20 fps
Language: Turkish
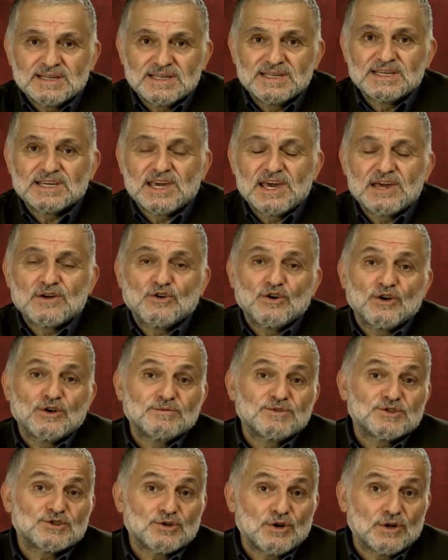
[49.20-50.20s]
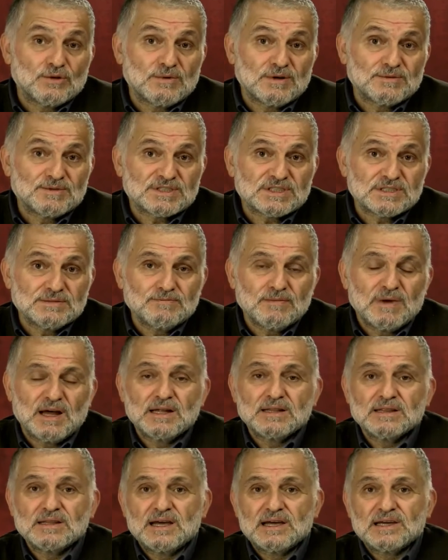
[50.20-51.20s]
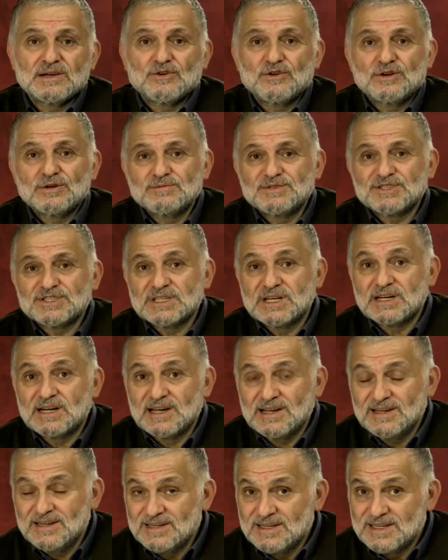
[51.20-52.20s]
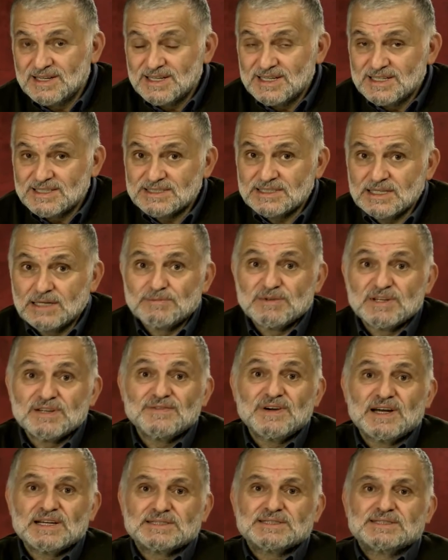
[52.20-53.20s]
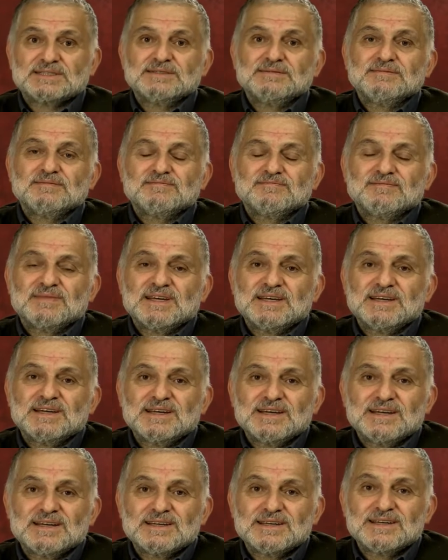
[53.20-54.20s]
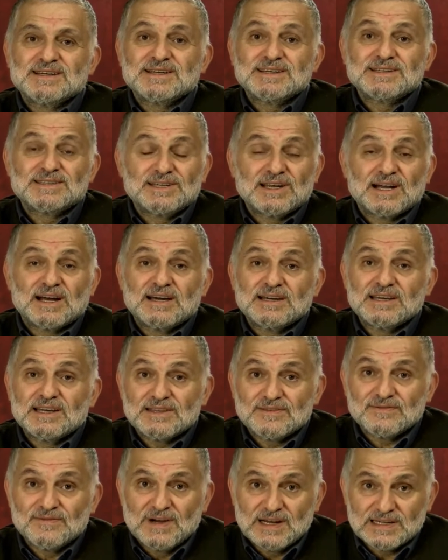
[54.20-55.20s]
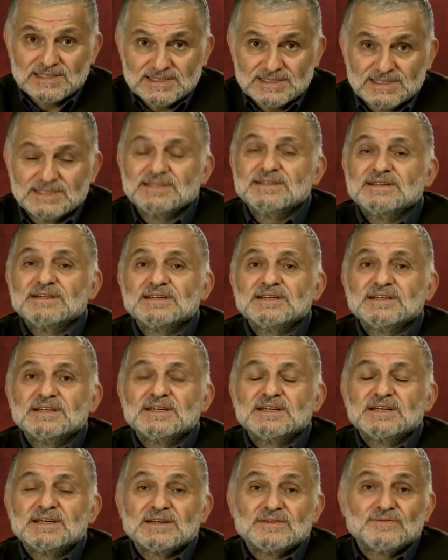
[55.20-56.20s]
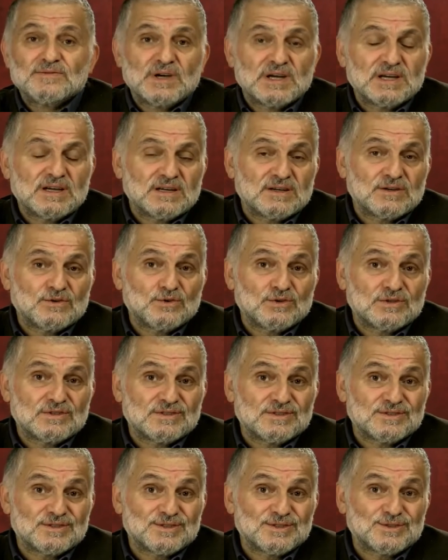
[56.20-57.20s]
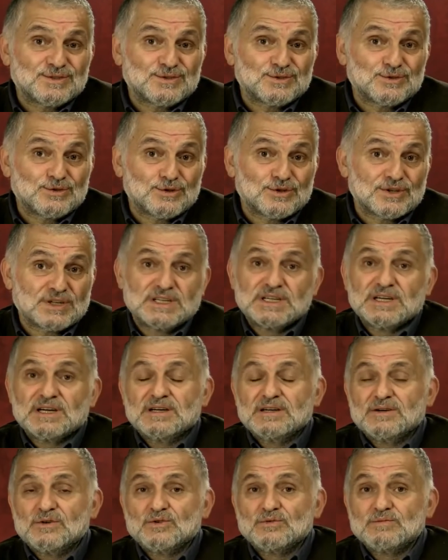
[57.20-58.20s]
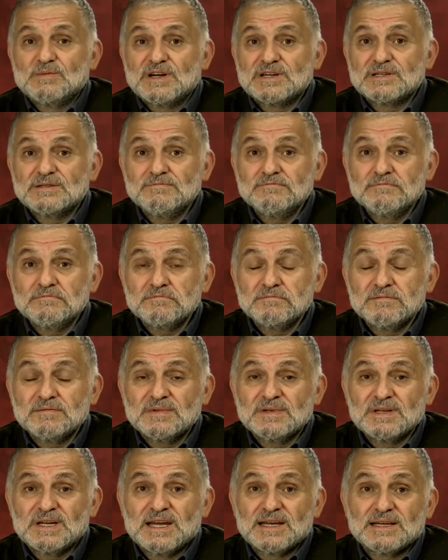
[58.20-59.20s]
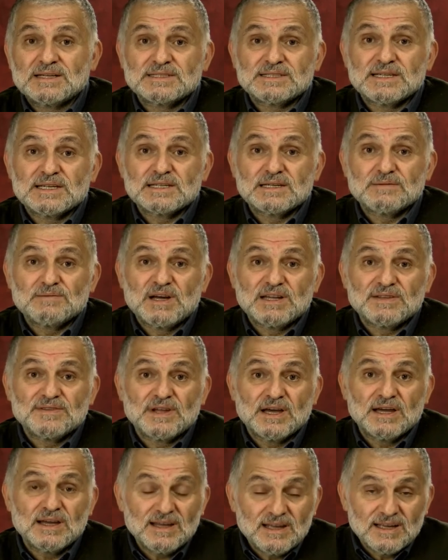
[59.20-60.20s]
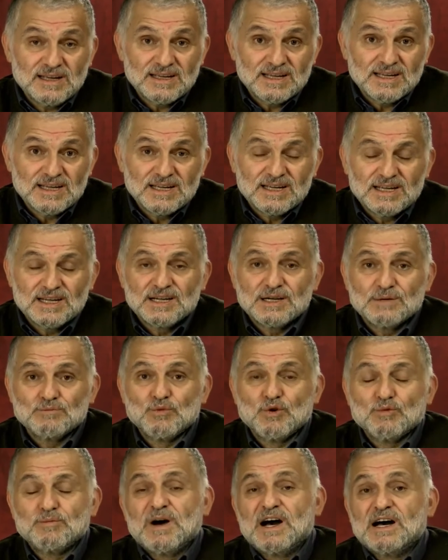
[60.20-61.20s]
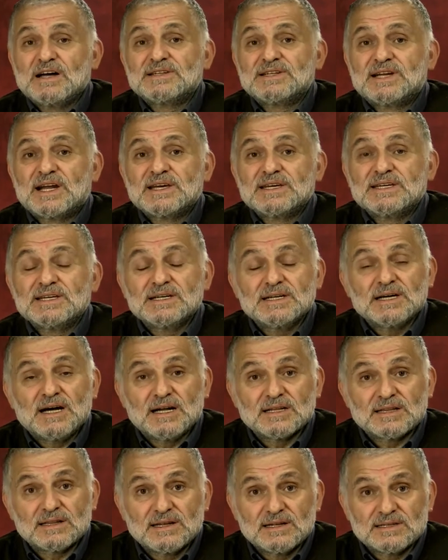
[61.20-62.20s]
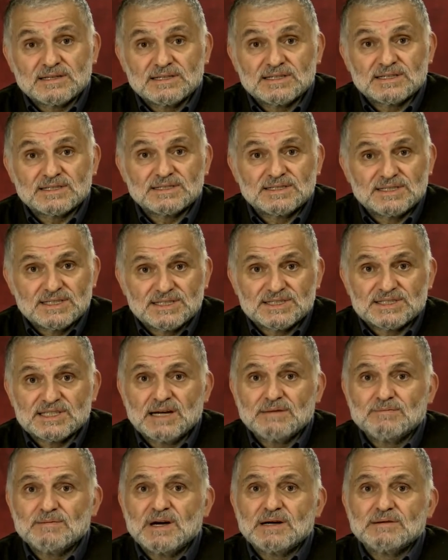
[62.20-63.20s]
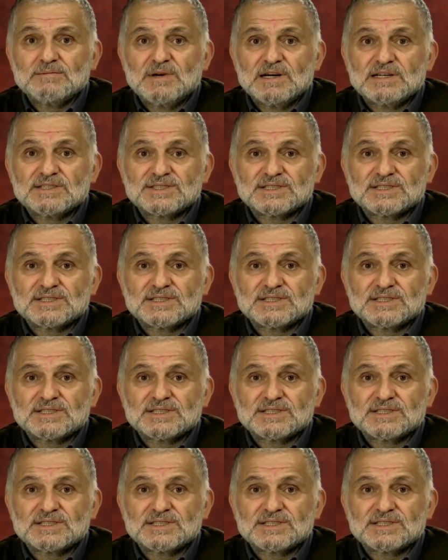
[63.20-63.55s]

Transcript: İyi ki ekonomist olmamışım. Allah ekonomistlere sabır versin, e, dirayet versin ve e, Türkiye umarım en kısa zamanda bu badireyi atlatır diyeceğim ama